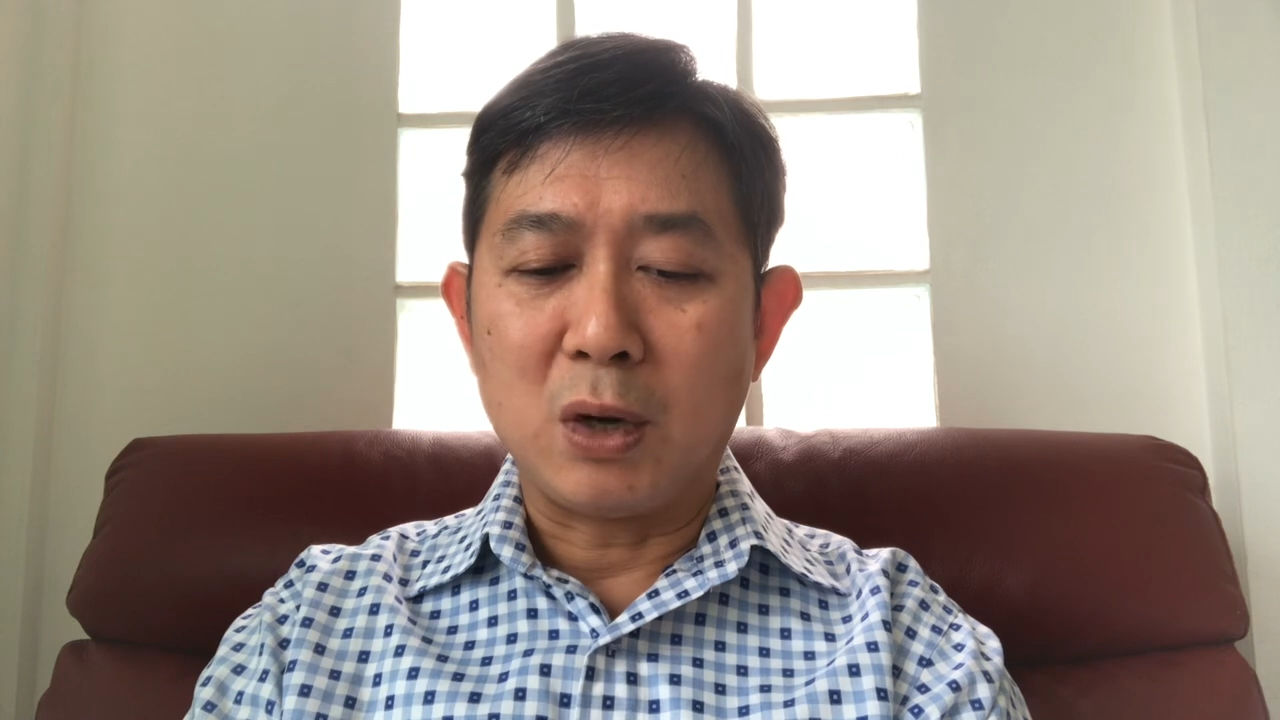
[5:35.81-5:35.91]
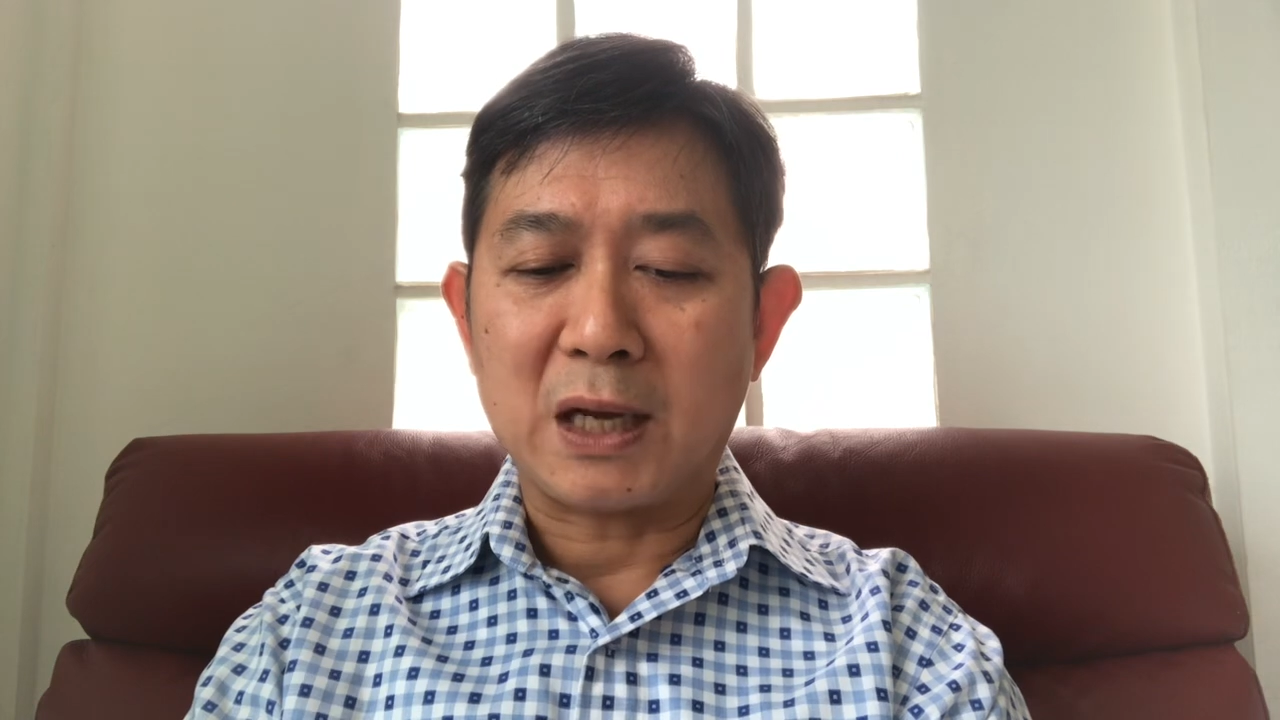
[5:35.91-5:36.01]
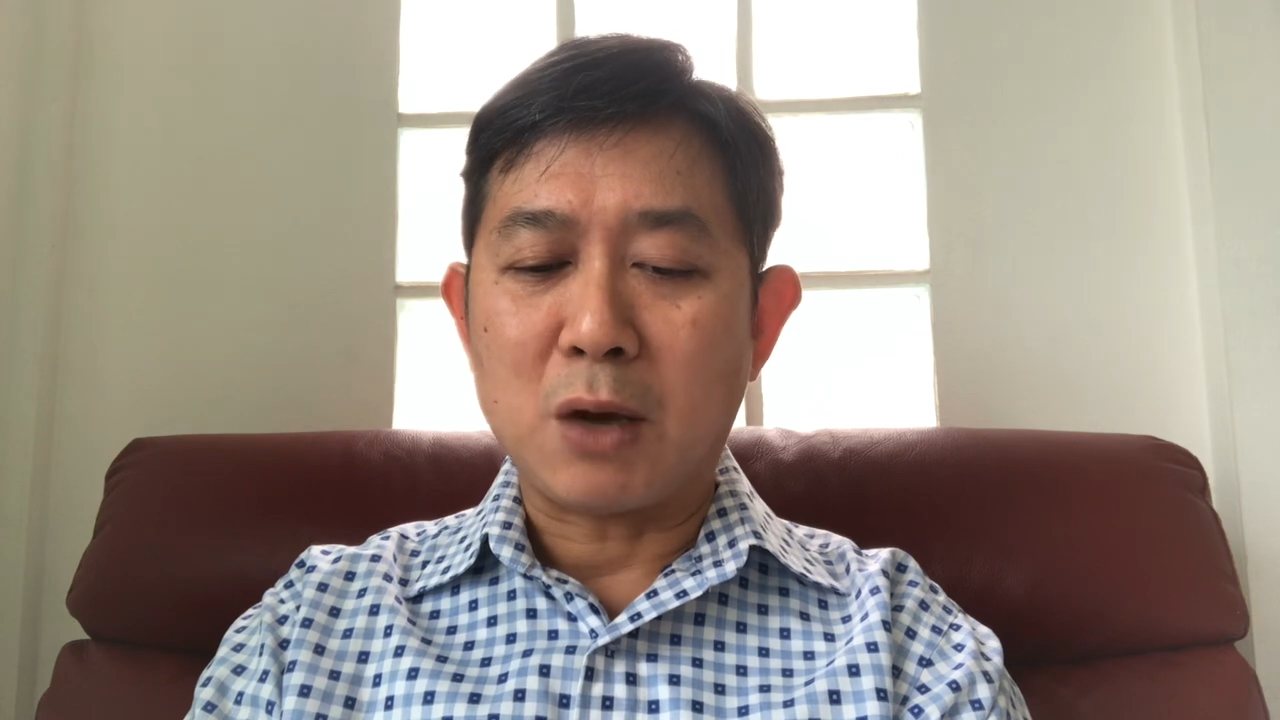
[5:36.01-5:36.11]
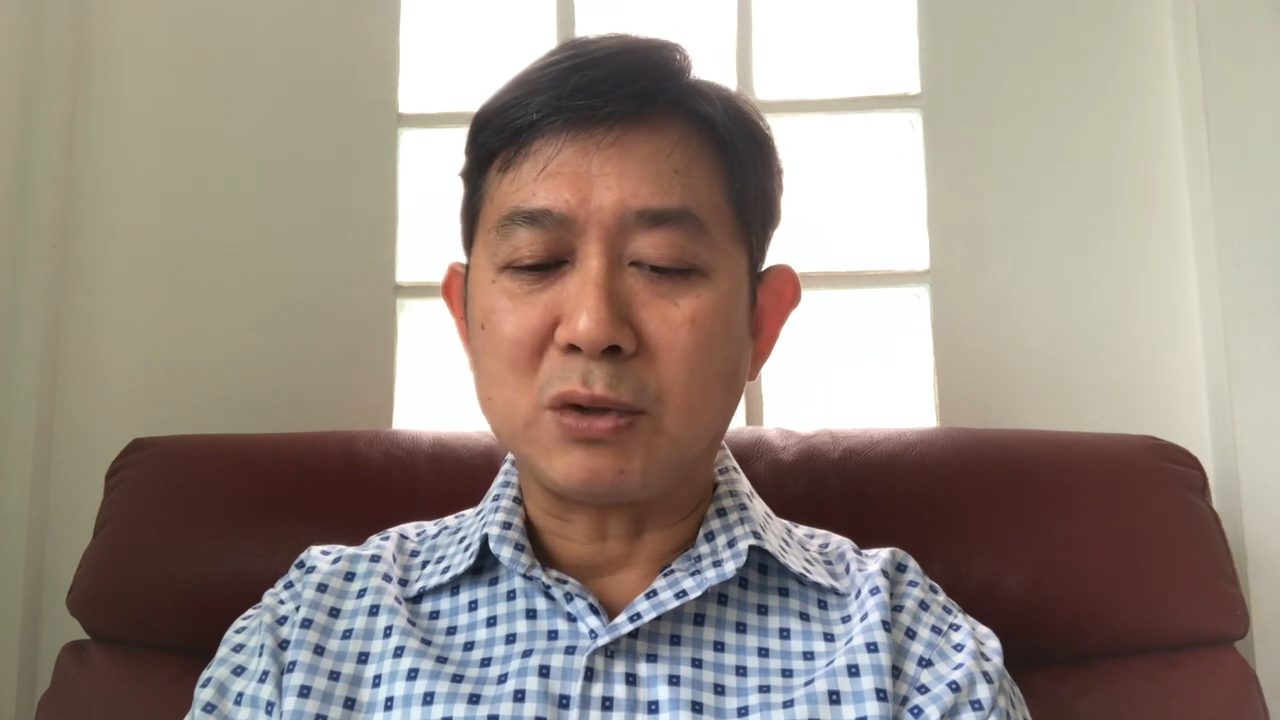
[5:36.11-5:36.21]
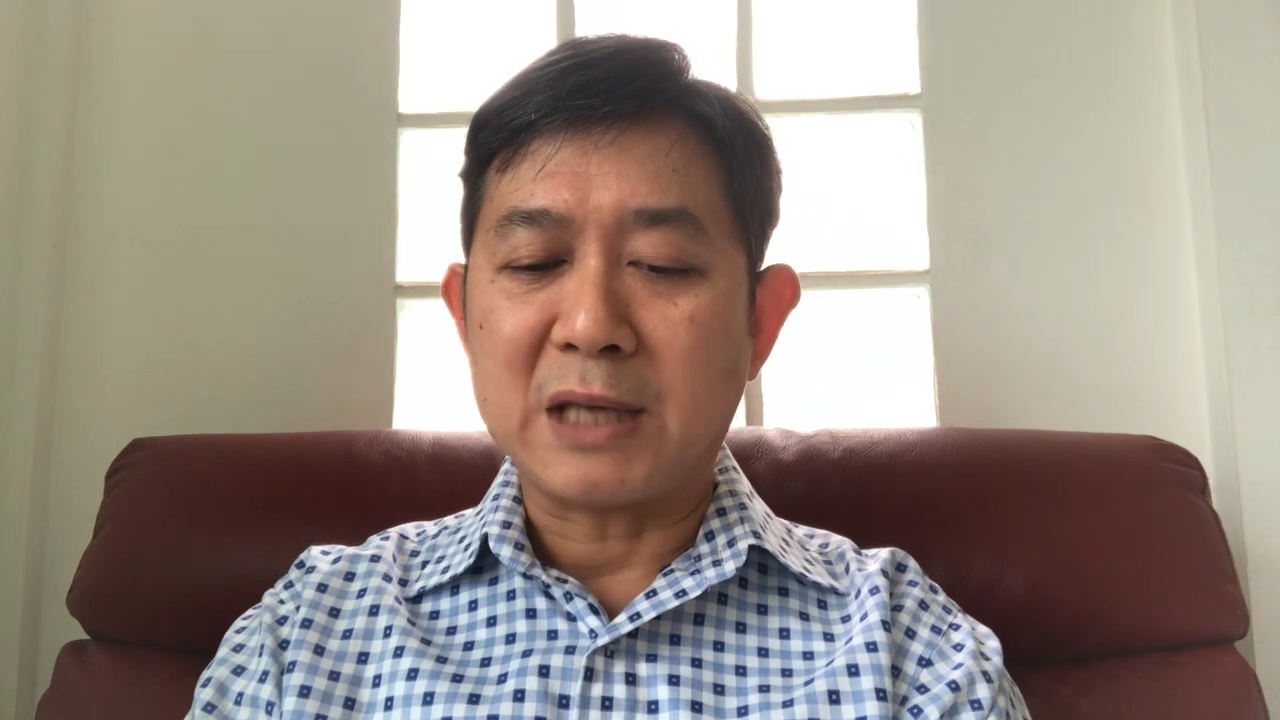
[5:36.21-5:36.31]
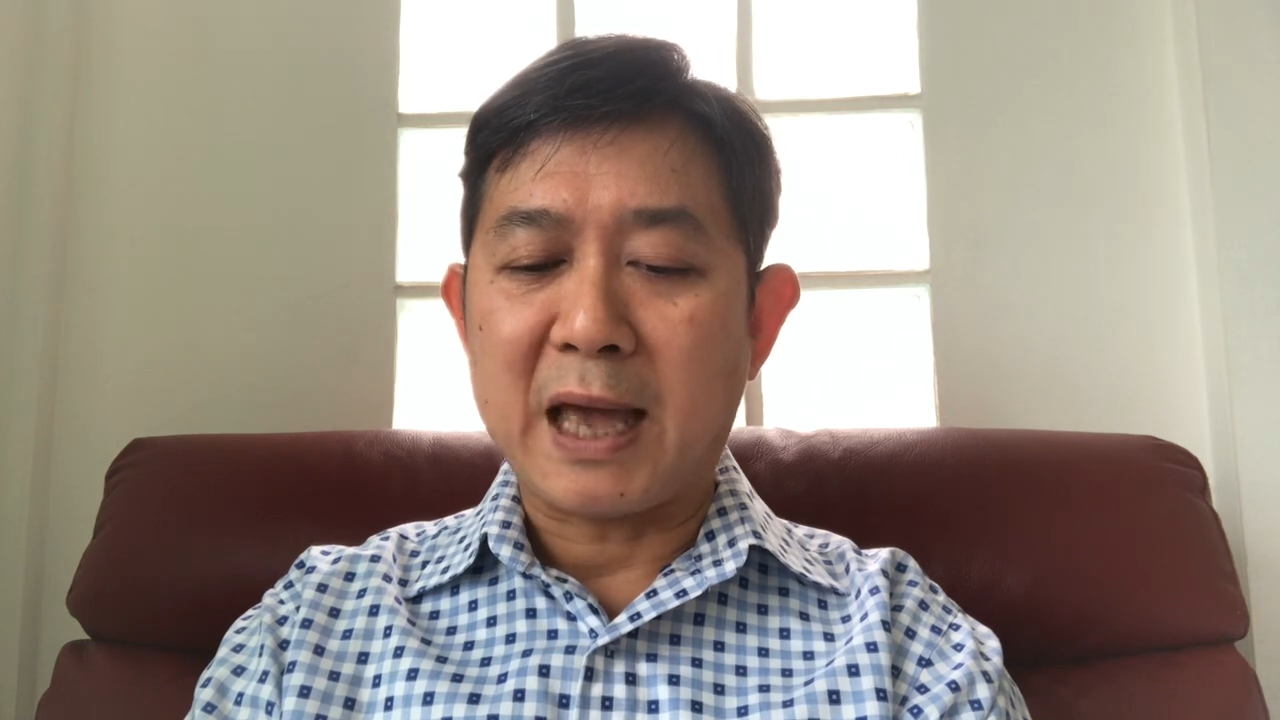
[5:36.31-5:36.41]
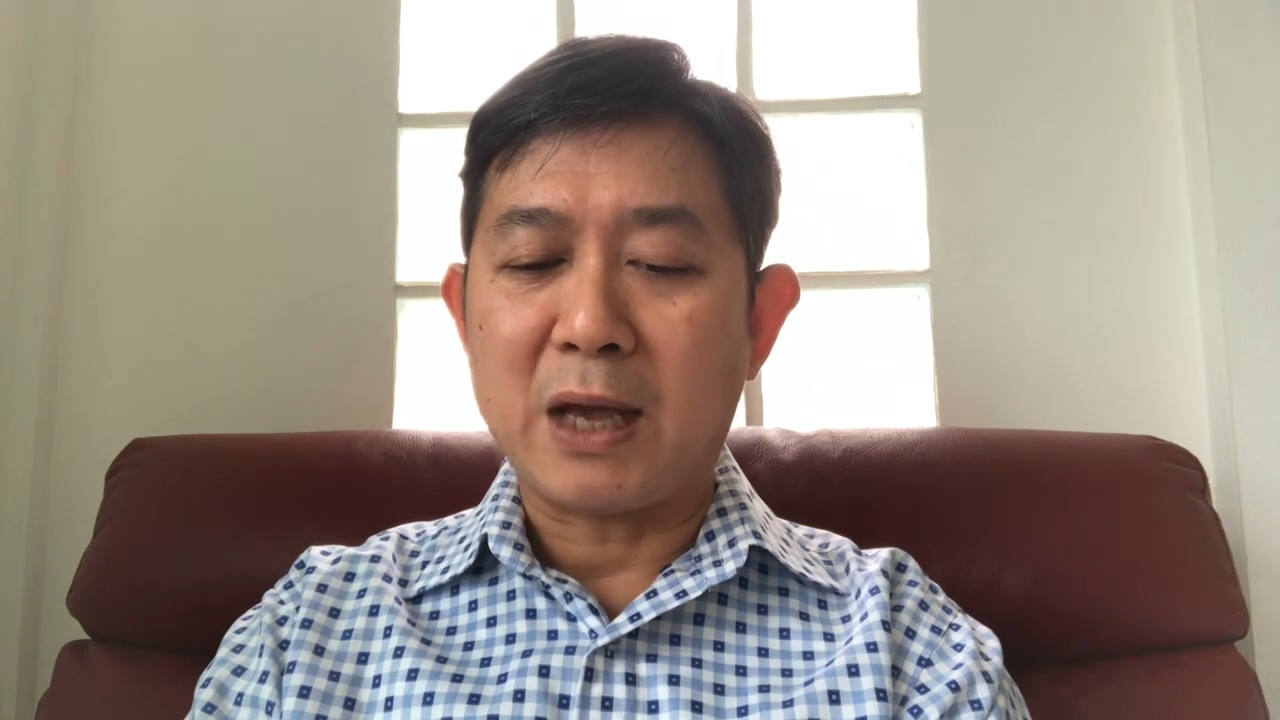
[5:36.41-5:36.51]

และเข้าใจ